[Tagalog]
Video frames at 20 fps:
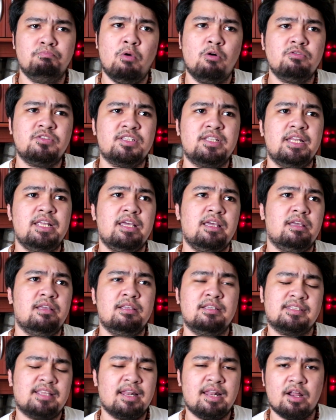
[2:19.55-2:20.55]

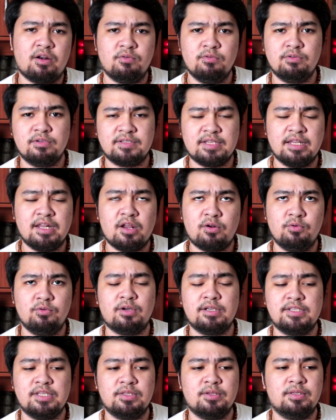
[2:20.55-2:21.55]
Mostly sa laro sa laro
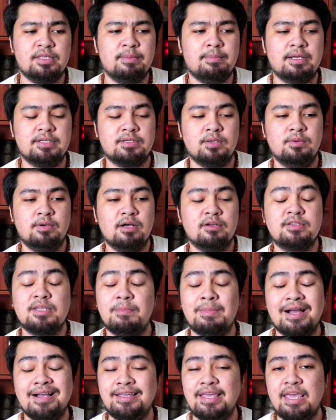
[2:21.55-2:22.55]
kasi to, 'di ba? So o, oh,
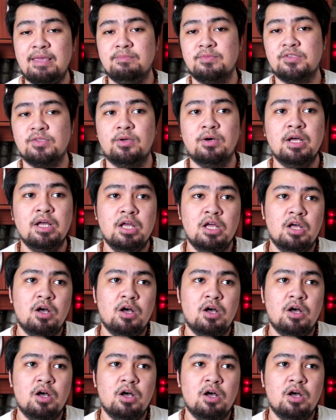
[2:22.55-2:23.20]
sa mga games, no.